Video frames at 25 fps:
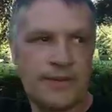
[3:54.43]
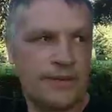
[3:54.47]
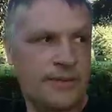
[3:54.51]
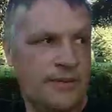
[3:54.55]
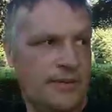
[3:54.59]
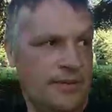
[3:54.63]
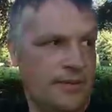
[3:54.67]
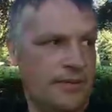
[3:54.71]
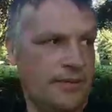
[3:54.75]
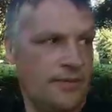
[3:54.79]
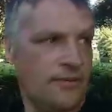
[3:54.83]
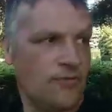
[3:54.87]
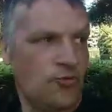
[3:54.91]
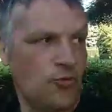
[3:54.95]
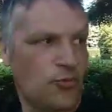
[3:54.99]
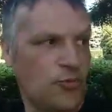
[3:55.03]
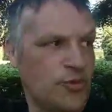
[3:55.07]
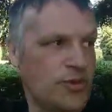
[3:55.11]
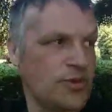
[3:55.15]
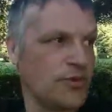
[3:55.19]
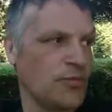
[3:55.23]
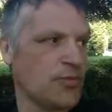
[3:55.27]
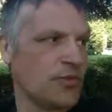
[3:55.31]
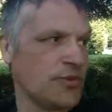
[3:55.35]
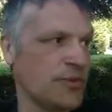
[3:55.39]
И, в
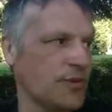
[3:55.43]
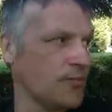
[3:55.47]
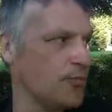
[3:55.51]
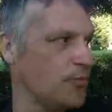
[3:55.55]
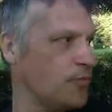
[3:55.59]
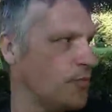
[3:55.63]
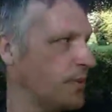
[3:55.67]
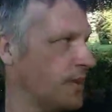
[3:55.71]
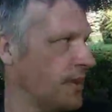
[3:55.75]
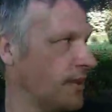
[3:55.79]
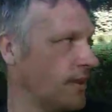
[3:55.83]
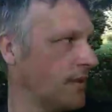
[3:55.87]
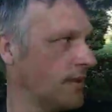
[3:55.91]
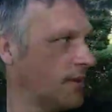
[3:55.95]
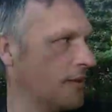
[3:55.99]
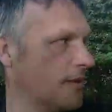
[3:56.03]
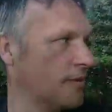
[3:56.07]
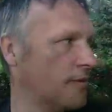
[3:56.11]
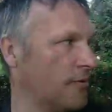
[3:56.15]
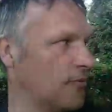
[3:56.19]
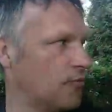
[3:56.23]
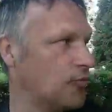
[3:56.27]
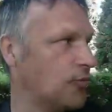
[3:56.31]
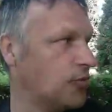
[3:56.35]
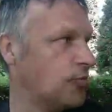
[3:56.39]
общем-то,
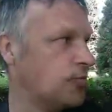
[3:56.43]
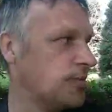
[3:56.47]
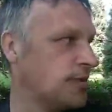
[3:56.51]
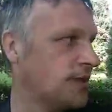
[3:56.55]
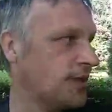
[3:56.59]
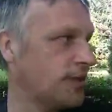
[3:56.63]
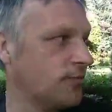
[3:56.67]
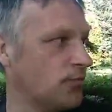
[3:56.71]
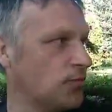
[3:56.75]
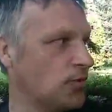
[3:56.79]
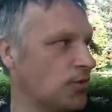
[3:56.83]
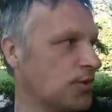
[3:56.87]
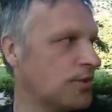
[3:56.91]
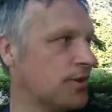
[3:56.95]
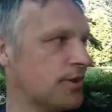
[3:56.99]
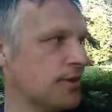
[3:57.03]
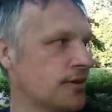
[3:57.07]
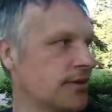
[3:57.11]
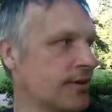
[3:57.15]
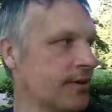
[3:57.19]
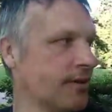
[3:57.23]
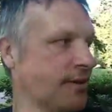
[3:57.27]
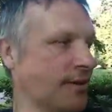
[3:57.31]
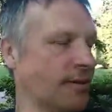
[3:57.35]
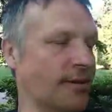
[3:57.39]
при любом намеке